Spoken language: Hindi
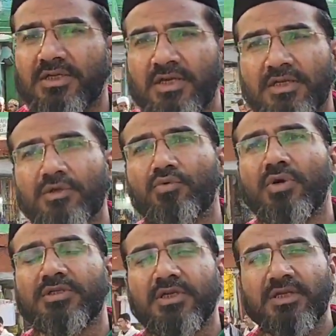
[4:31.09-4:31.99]
खाजगान की
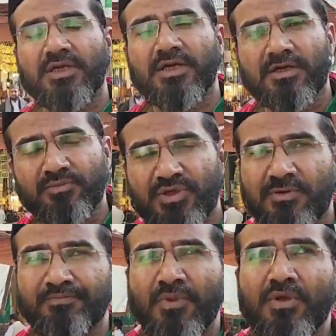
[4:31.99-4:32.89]
दुआ से इनके करम
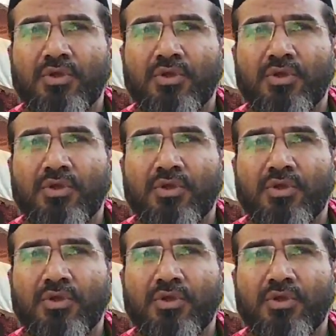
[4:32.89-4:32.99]
से